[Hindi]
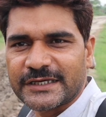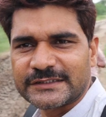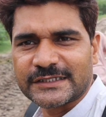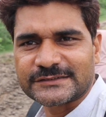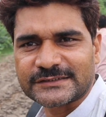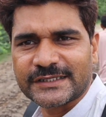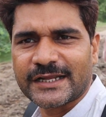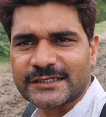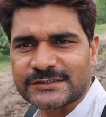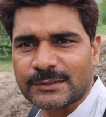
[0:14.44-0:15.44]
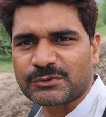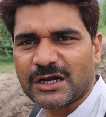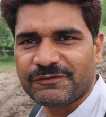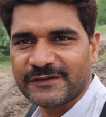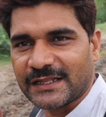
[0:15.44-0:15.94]
ये देख सकते हैं रास्ता
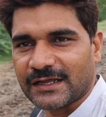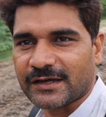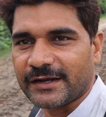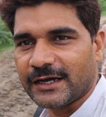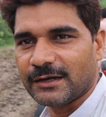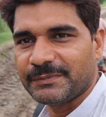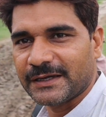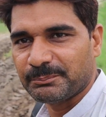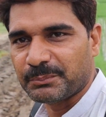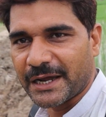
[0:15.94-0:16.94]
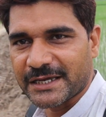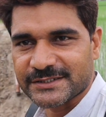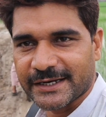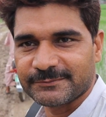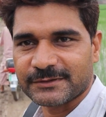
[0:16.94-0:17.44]
काफ़ी ज़्यादा ख़राब है बाइक
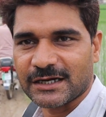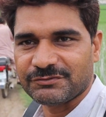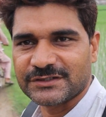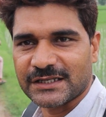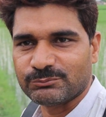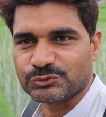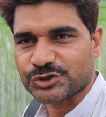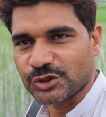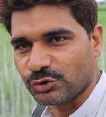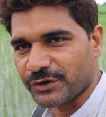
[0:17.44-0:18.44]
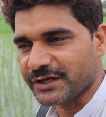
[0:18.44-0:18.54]
चलाने में काफ़ी ज़्यादा मुश्किल हो